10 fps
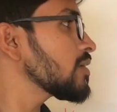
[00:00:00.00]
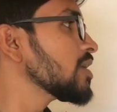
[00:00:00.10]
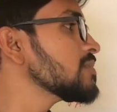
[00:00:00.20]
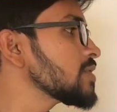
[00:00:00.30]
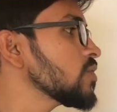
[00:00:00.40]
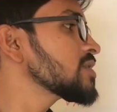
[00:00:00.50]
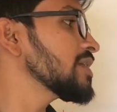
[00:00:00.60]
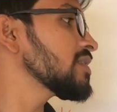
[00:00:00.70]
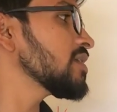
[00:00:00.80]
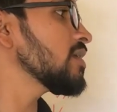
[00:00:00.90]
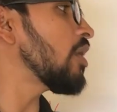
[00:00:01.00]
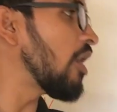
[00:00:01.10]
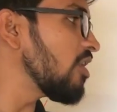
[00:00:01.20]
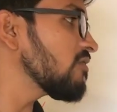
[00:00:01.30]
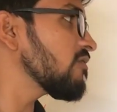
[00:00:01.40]
टर्म्स यूज किए जाते हैं
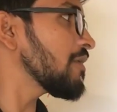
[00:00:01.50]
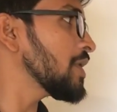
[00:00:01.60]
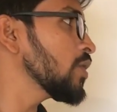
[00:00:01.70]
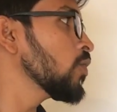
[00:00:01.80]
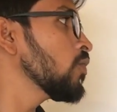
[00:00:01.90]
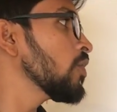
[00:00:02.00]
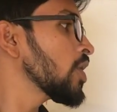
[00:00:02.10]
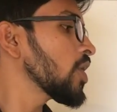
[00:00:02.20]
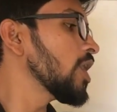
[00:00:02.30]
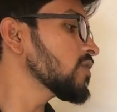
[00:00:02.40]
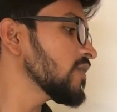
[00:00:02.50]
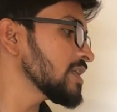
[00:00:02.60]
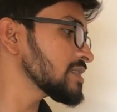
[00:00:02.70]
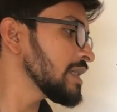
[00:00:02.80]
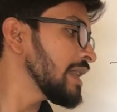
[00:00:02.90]
ऑफ ड्यू नॉर्थ
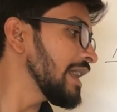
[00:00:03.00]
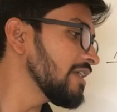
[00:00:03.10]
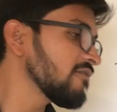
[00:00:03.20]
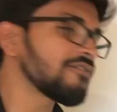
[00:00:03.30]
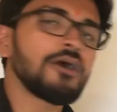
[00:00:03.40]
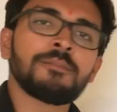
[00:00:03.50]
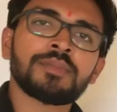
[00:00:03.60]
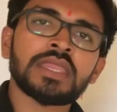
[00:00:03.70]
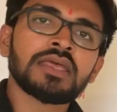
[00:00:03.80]
वेस्ट एंड फ्रॉम